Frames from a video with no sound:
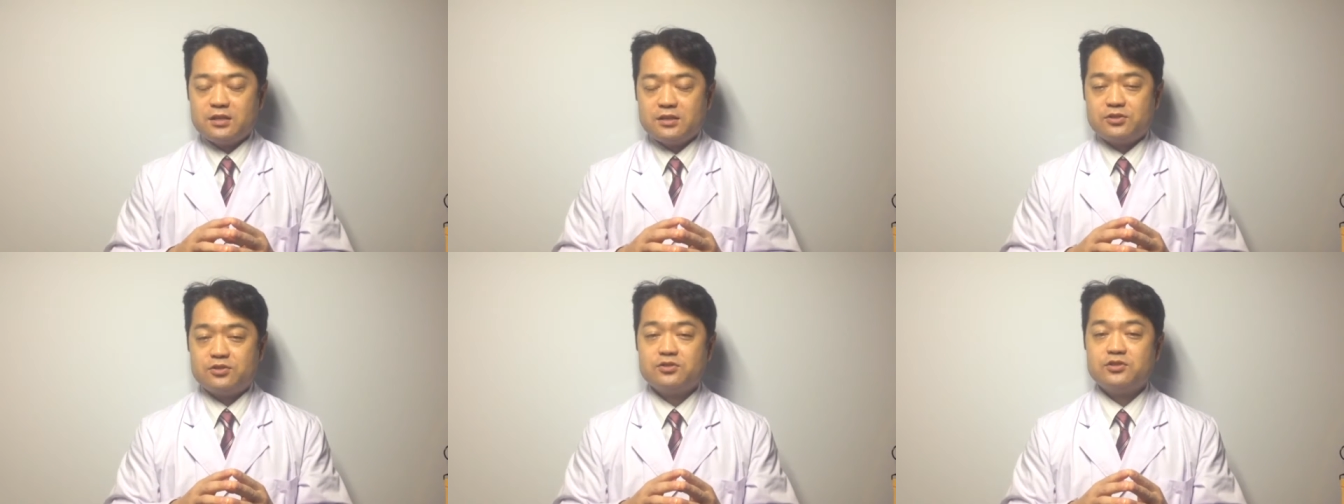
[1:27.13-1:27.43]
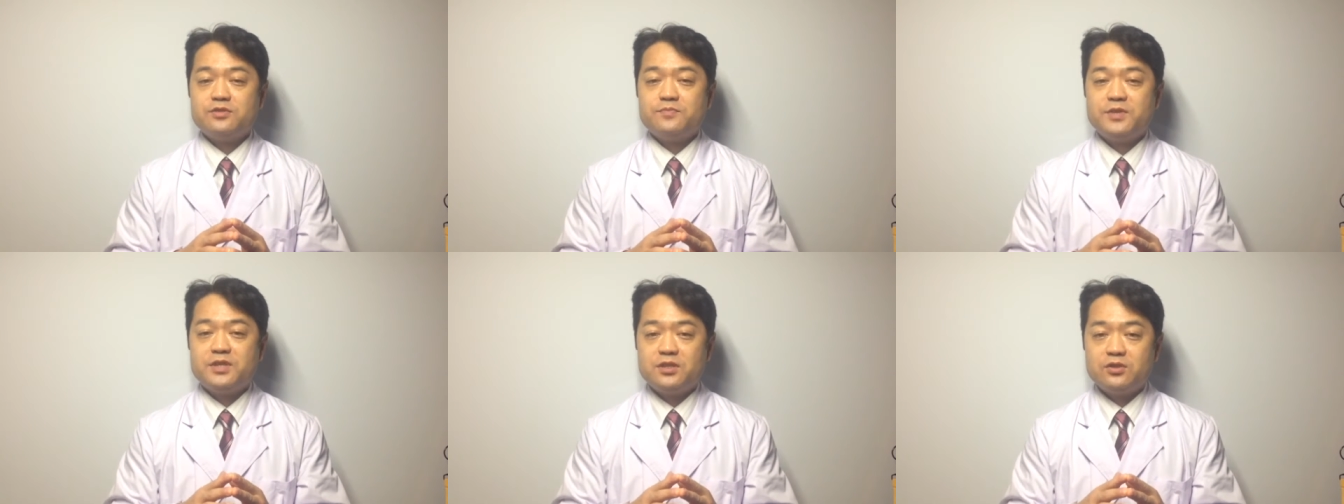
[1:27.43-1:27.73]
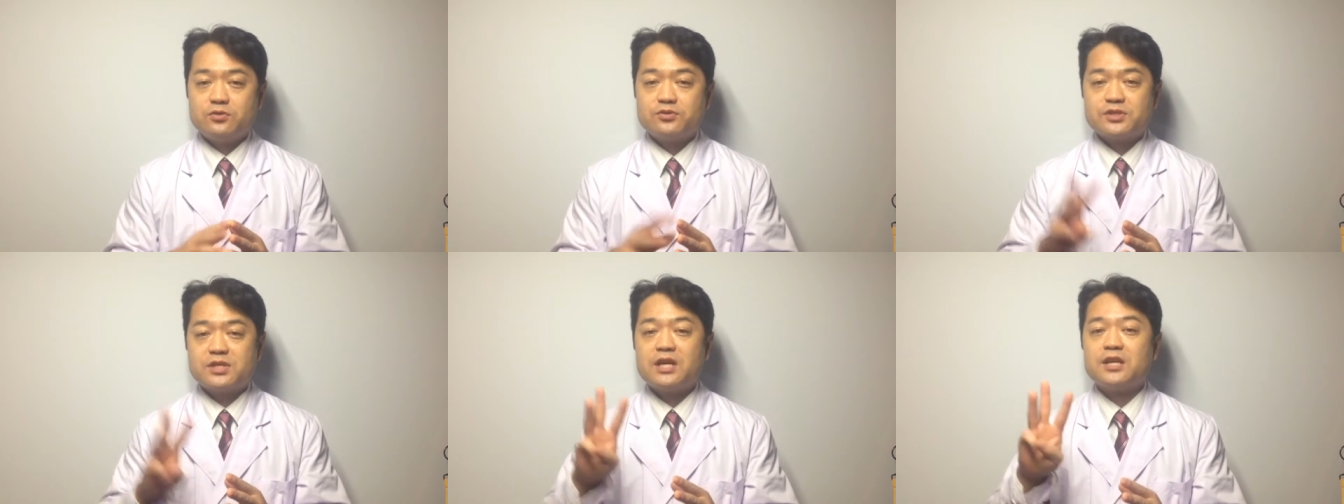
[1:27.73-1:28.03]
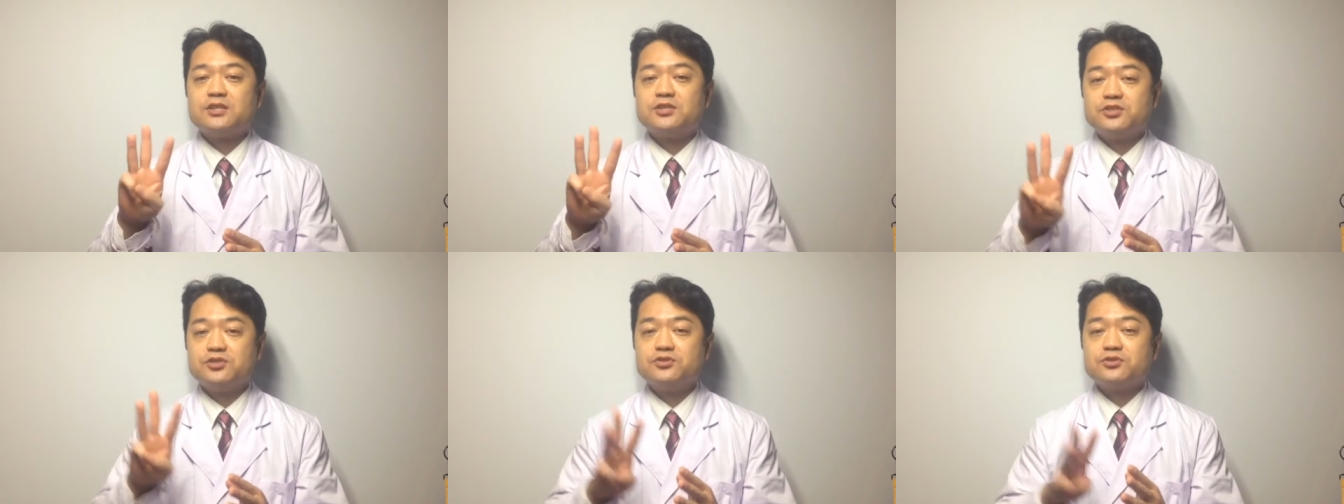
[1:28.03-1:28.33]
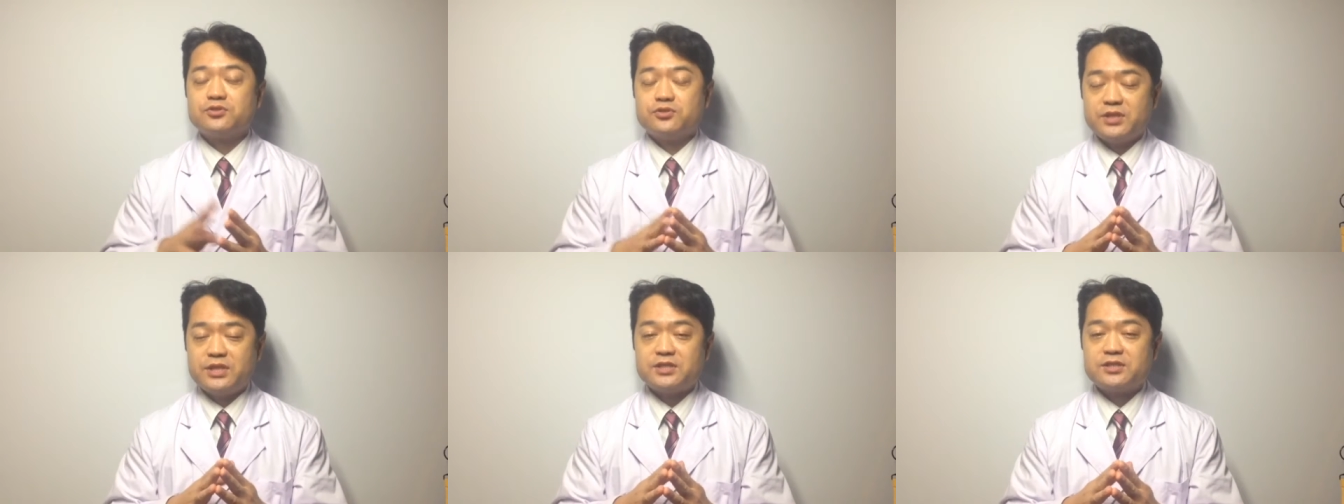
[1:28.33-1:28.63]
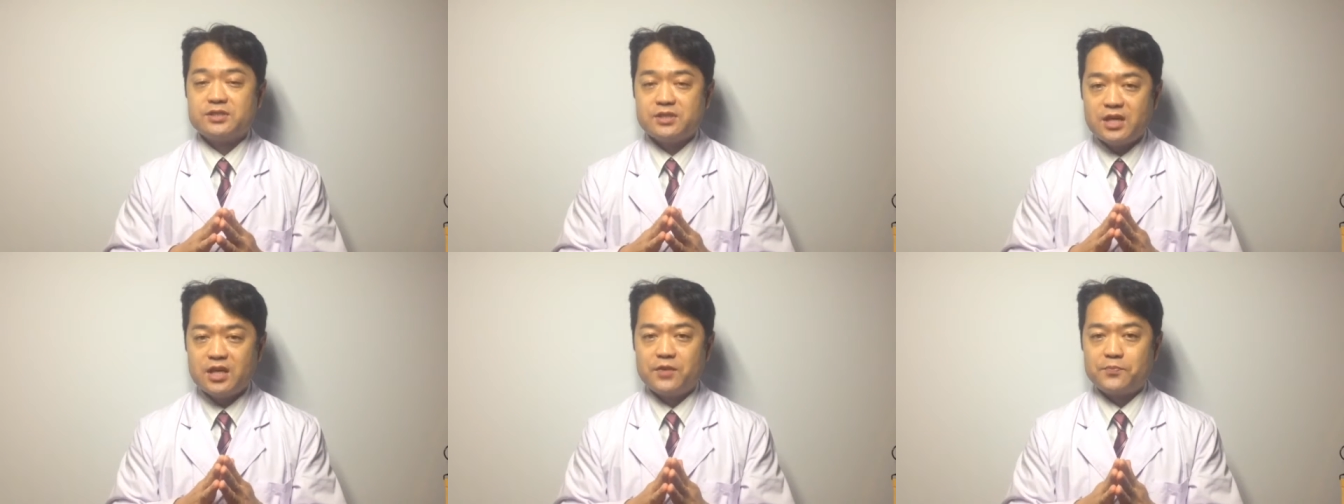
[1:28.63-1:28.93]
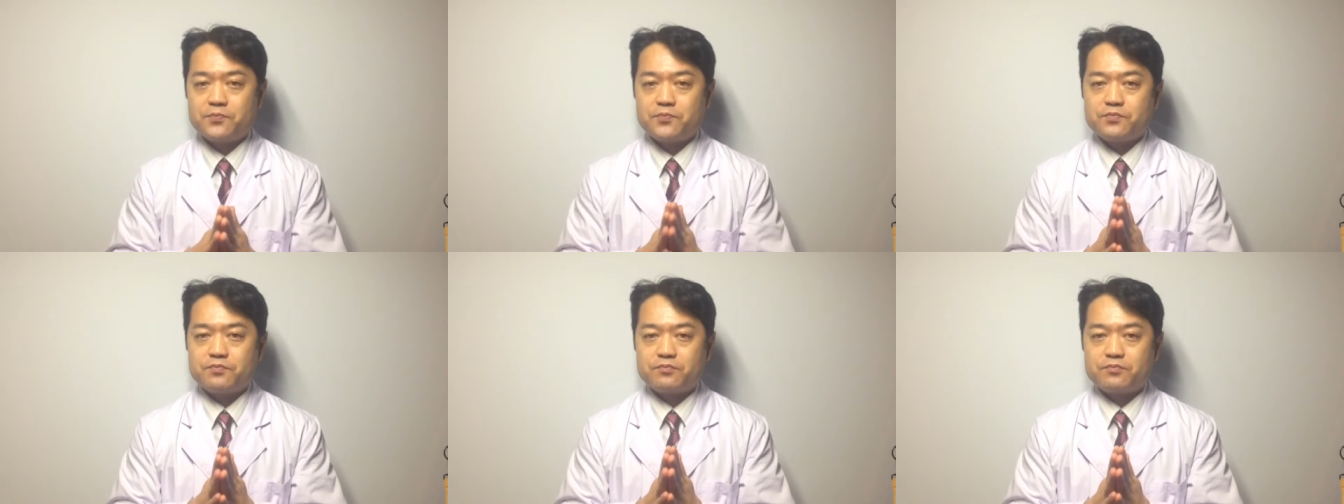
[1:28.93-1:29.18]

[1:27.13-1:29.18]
睡眠の三重苦ですね。